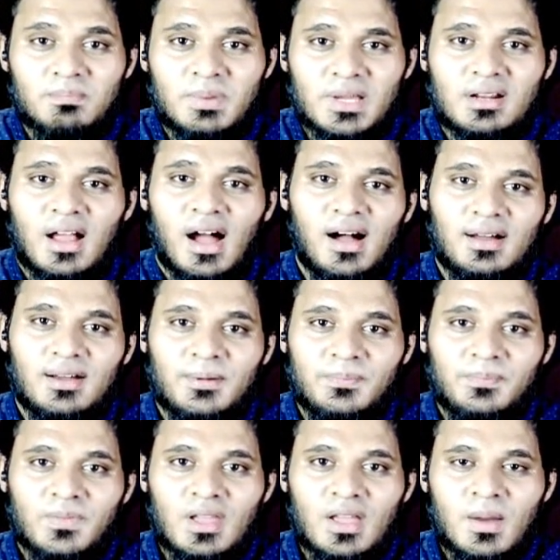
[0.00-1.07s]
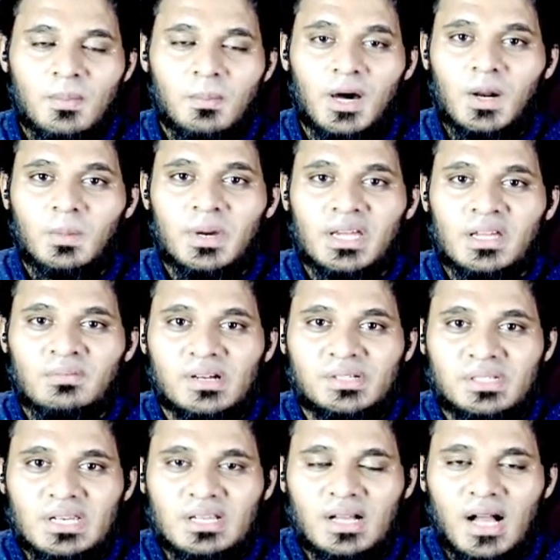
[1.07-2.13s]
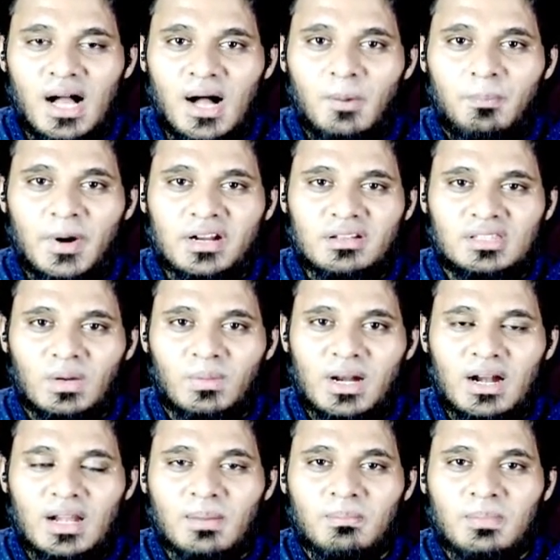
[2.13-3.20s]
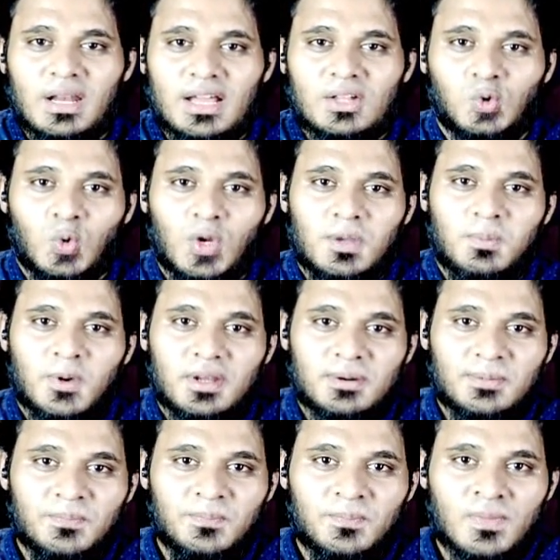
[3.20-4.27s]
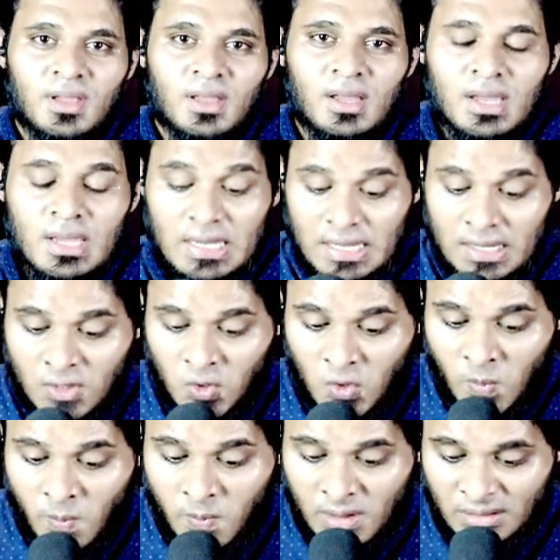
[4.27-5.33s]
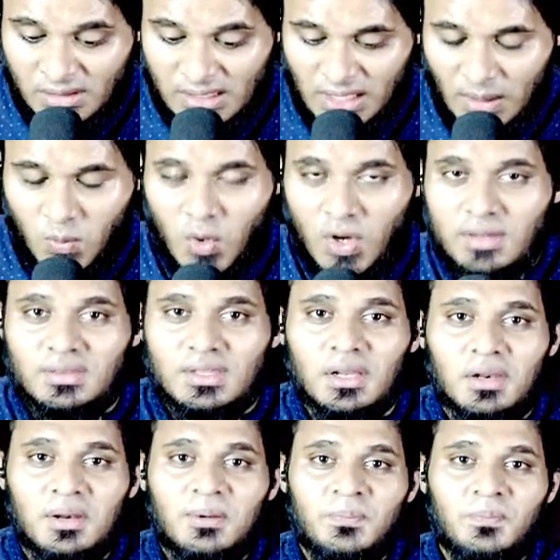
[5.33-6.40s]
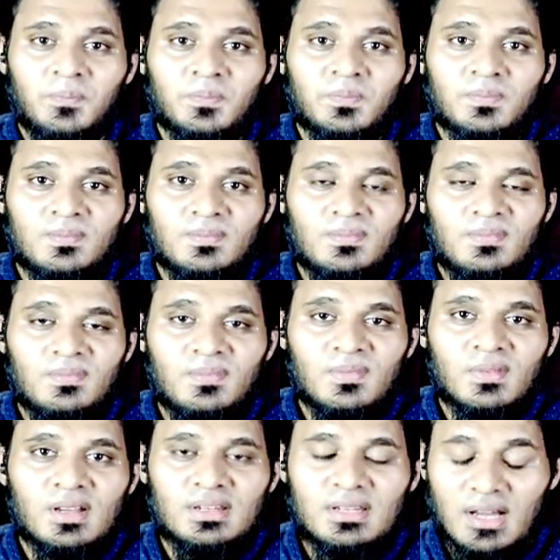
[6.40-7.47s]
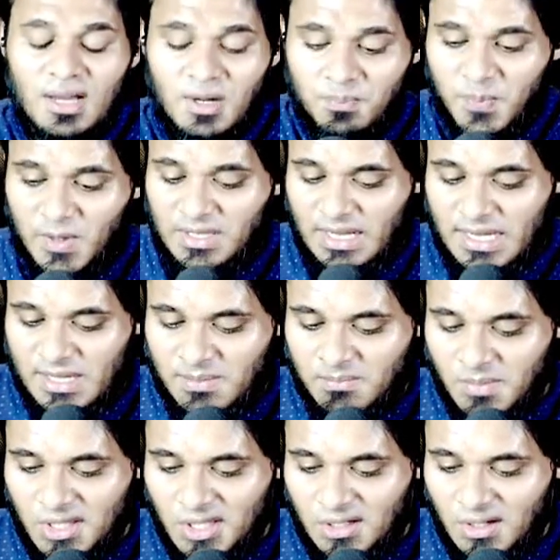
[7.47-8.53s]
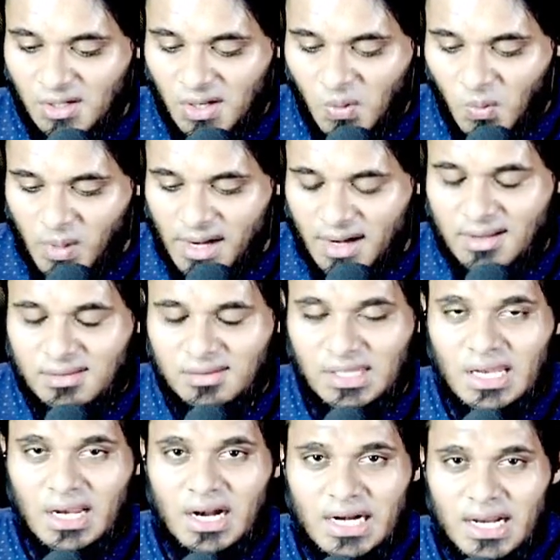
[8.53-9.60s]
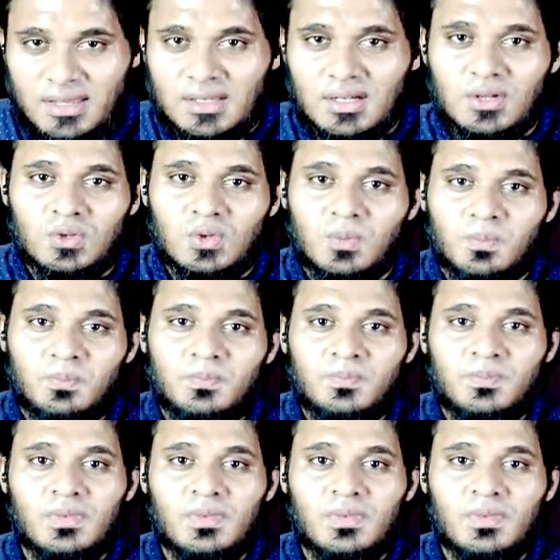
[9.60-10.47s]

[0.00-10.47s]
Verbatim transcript: அன்பிற்காக மறுமையின் வெற்றிக்காக படித்தவர்கள் எம்மிலே எத்துணை பேர் இன்னும் இந்த சமூகத்தில் நாற்பது ஐம்பது வருடத்தை கடந்திருந்தும்